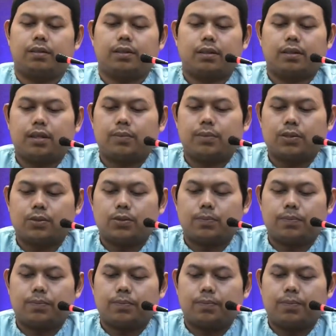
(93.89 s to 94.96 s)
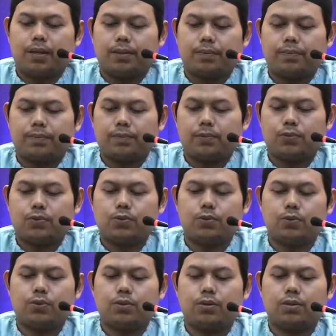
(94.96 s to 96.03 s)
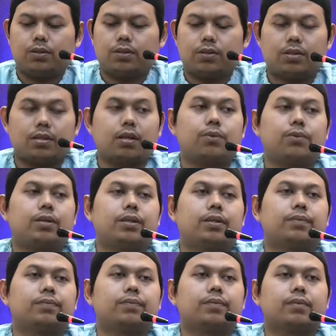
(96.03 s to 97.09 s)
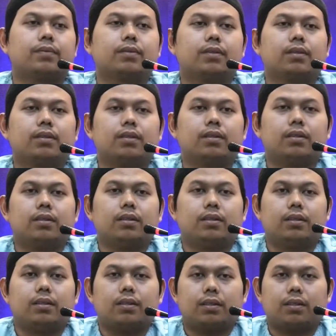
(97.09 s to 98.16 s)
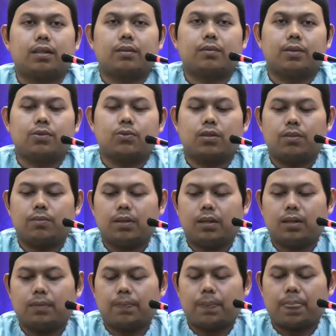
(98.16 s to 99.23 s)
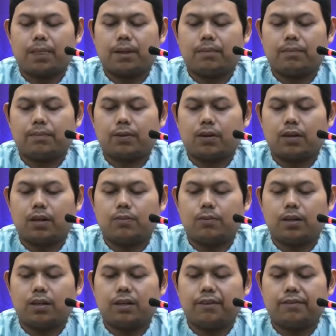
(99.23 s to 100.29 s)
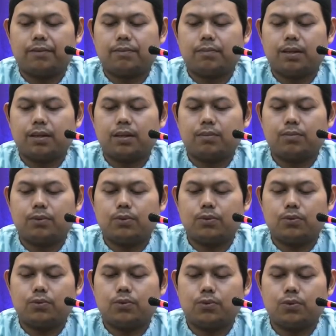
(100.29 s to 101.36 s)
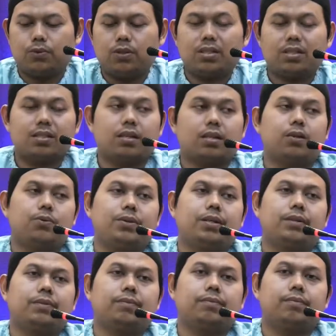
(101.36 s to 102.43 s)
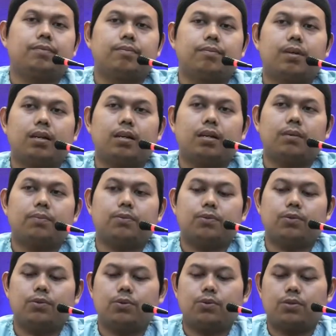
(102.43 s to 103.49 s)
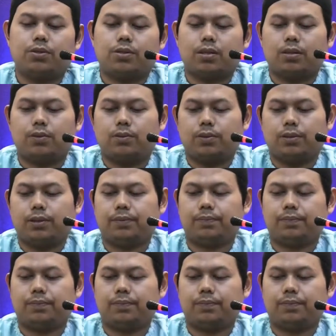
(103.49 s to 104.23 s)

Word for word: Kita masuk bab sujud sahwi. Kita masuki bab kalau mu'alif babu sujud sahwi. Bab sujud sahwi.